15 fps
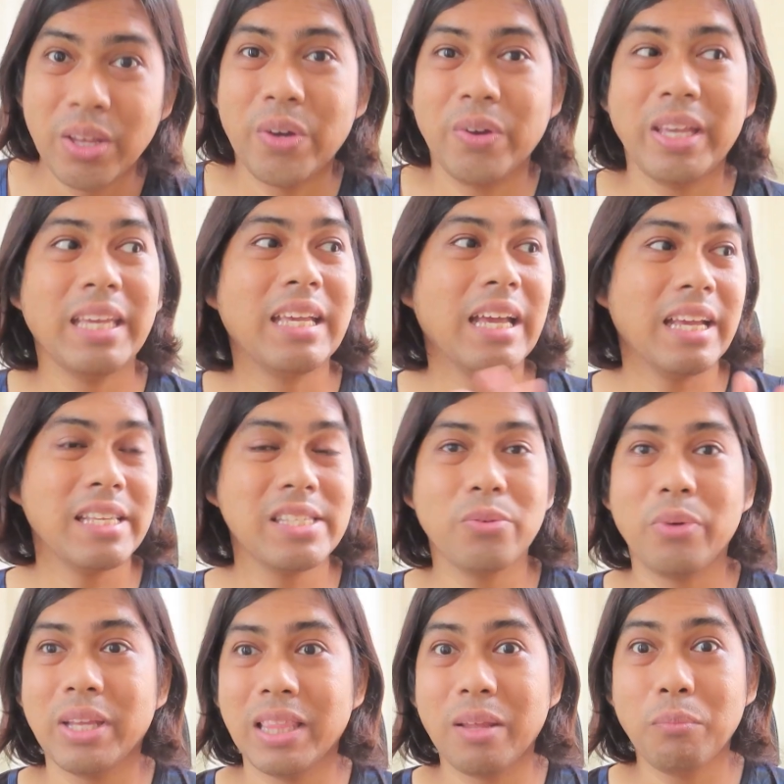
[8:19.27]
Okay guys,
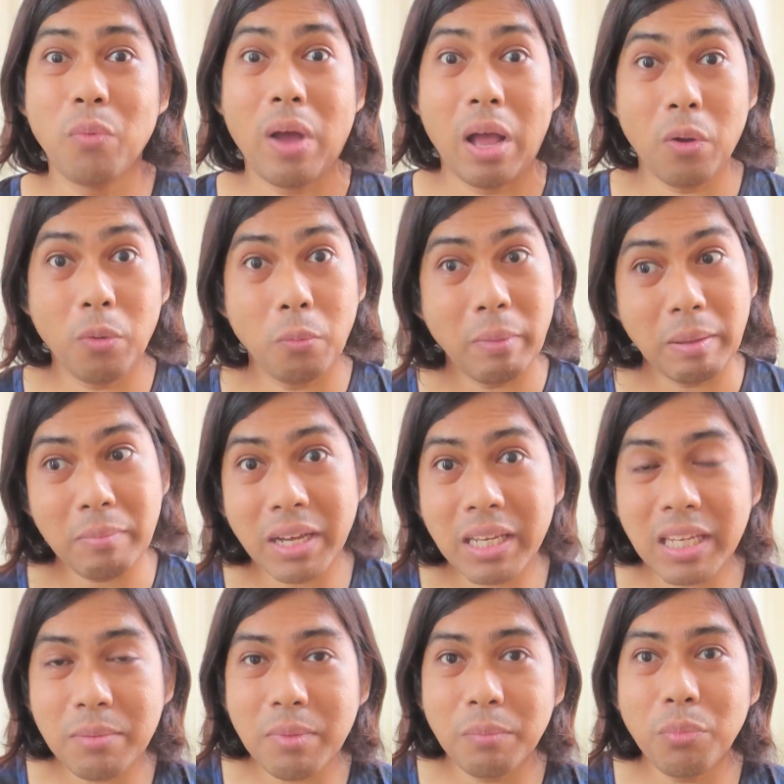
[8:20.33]
wait lang po ako. Ah. may
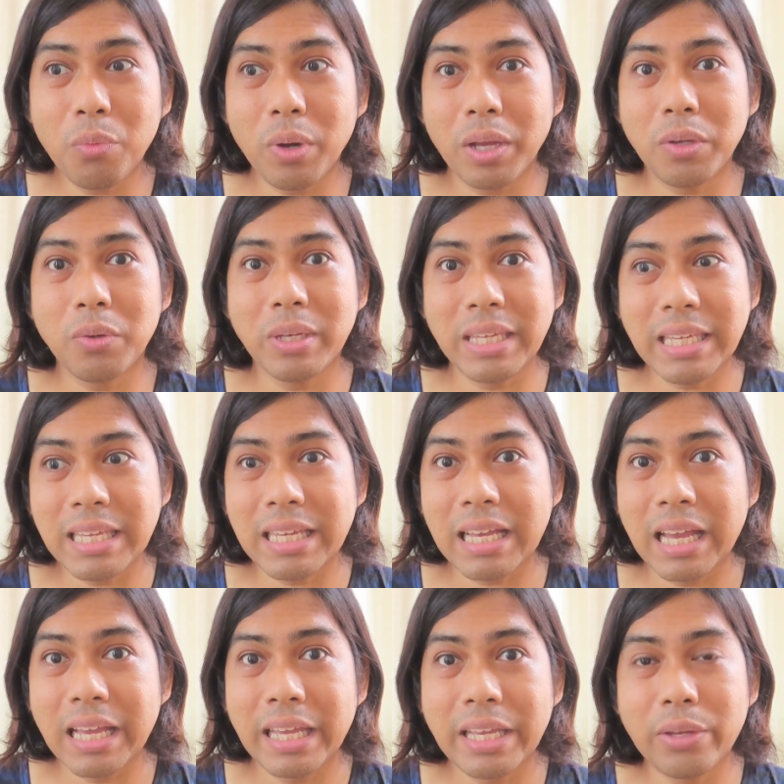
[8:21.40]
manginig man po kayong
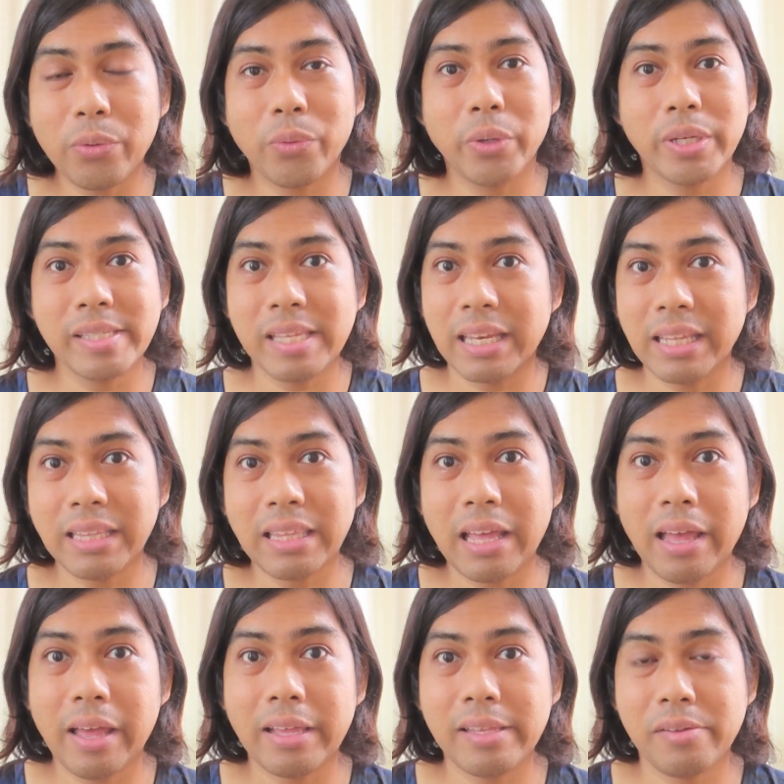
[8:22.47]
ingay or
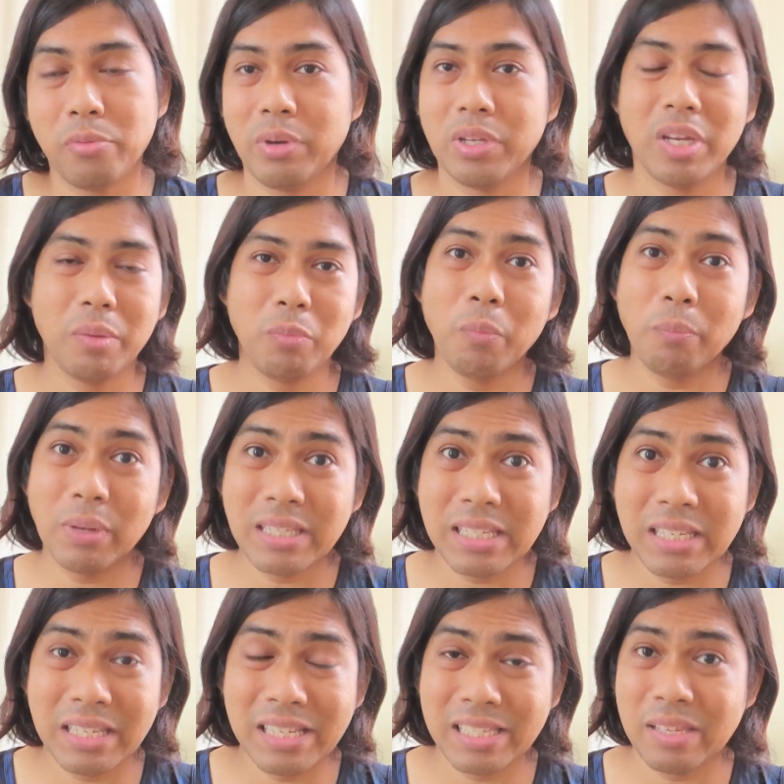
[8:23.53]
salita, huwag yun na pong
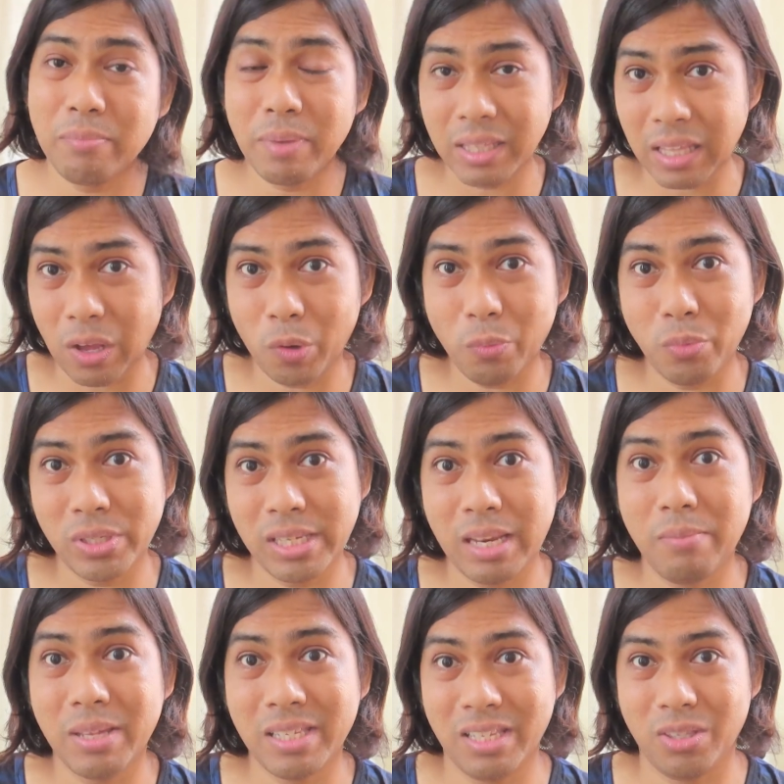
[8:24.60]
pansinin kasi may tao po sa
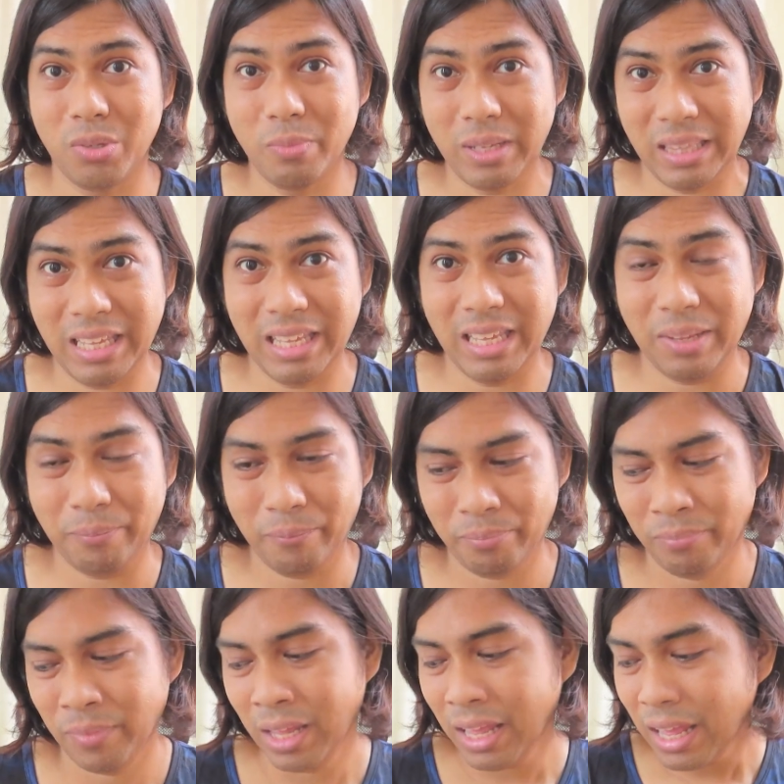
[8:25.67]
labas na dumating.
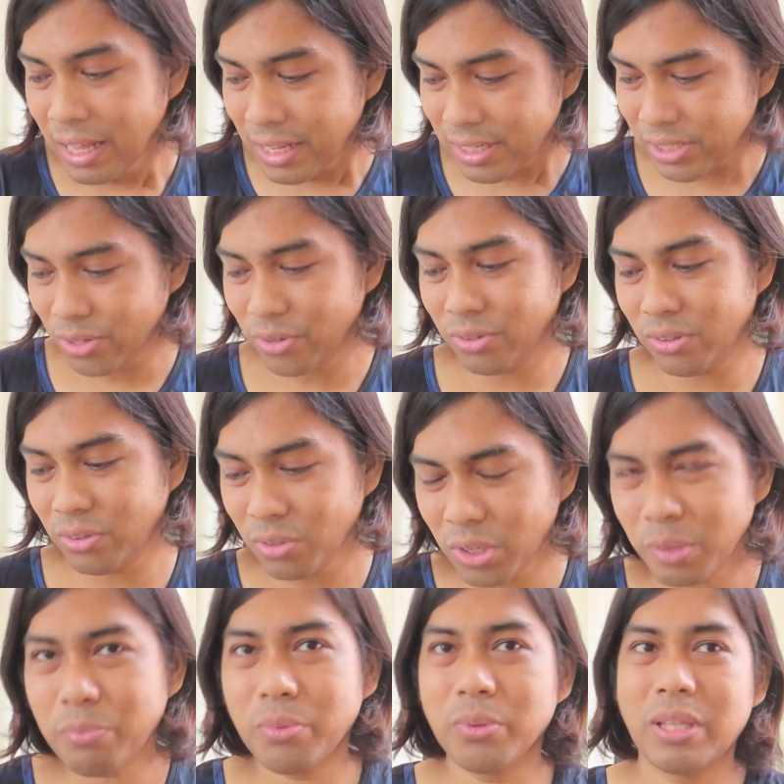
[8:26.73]
So,
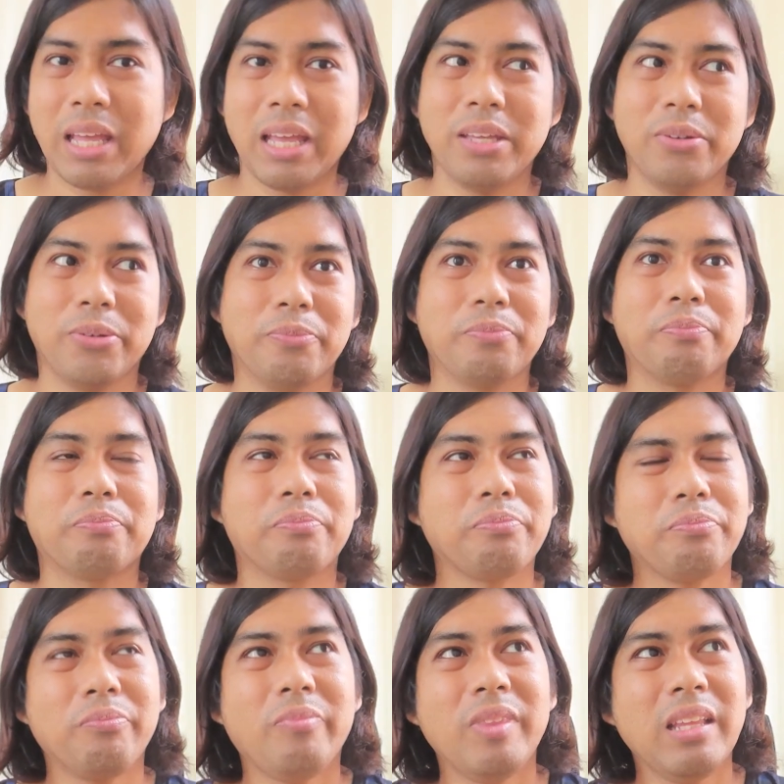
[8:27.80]
tuloy po tayo.
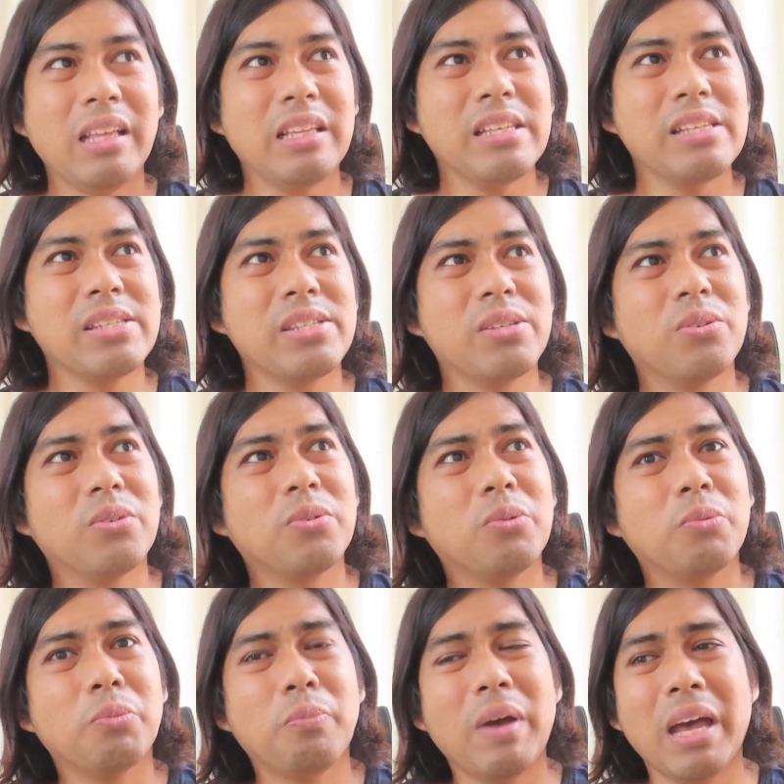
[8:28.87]

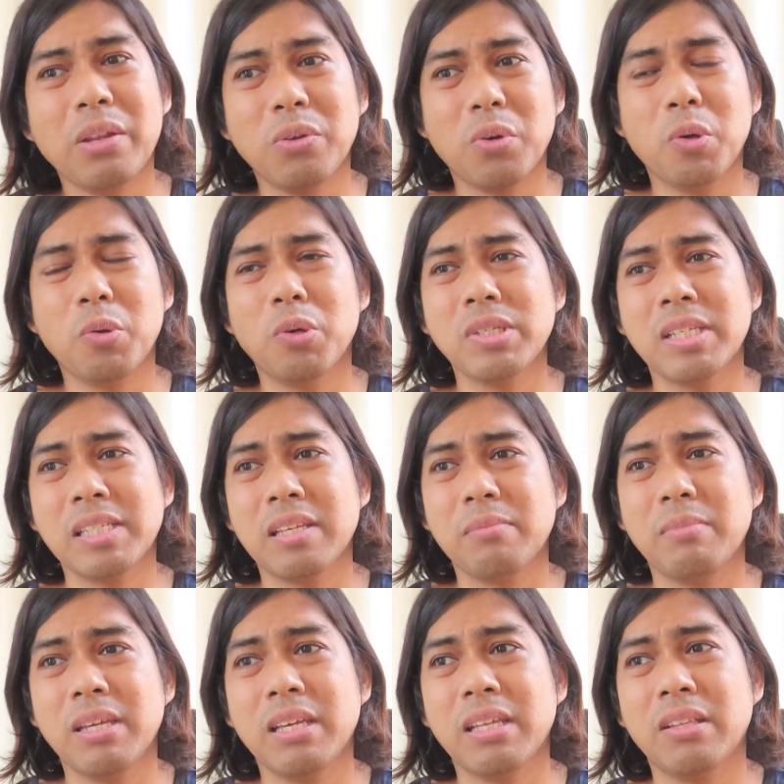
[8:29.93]
So, paano ko
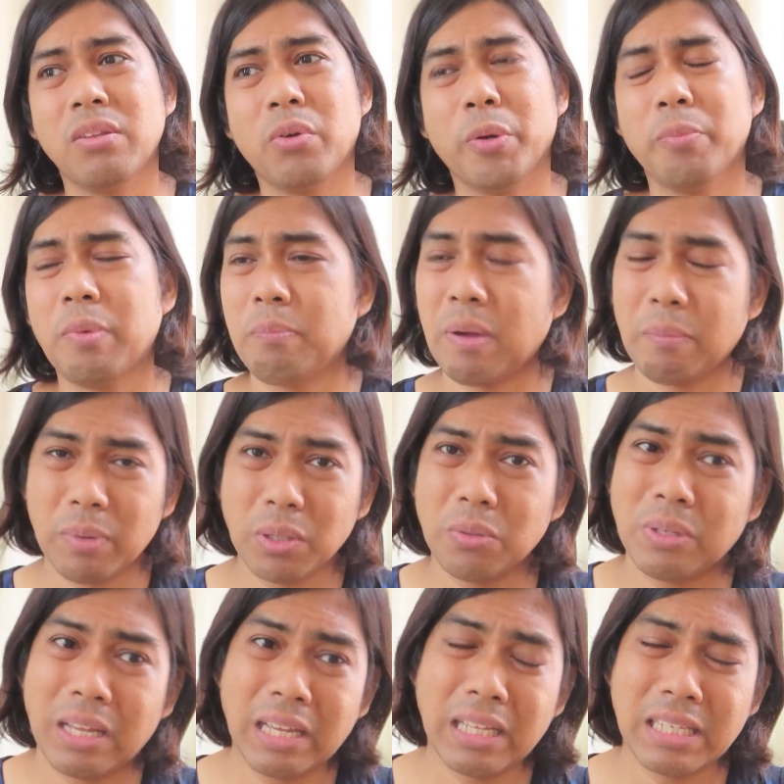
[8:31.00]
sasabihin or
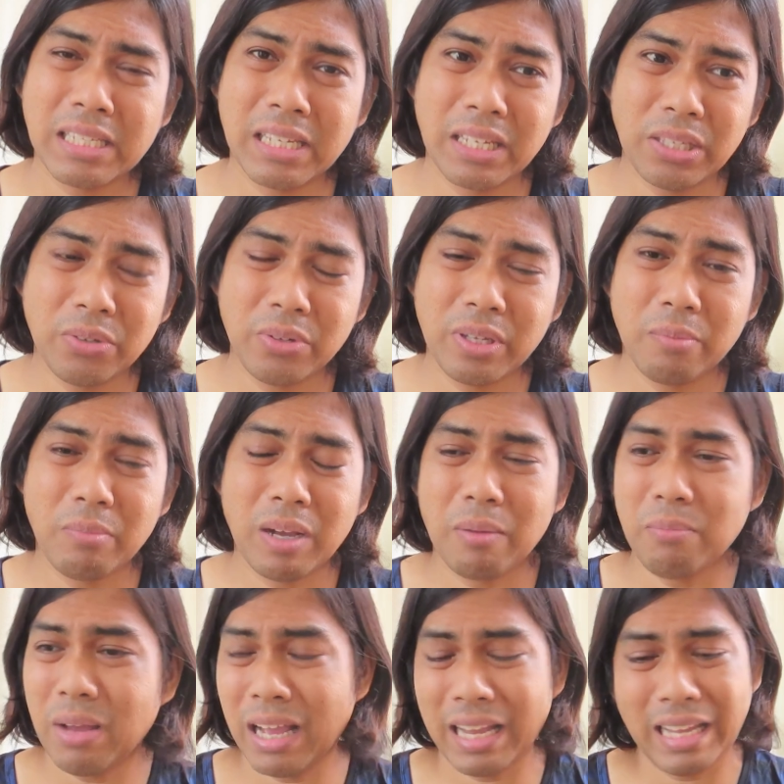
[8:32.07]
mapapatunayan sa inyo yung mga
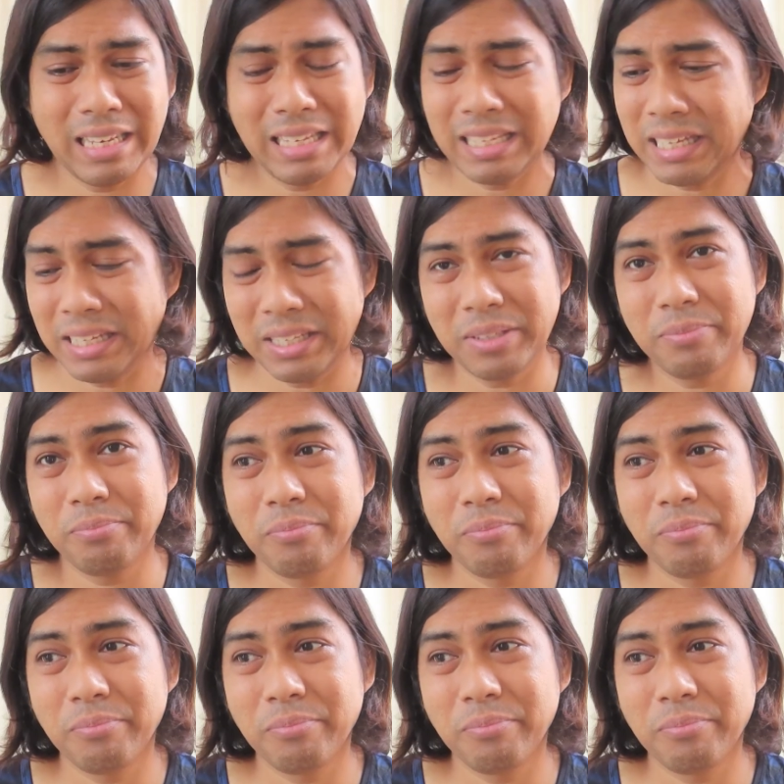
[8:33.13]
bagay na yan?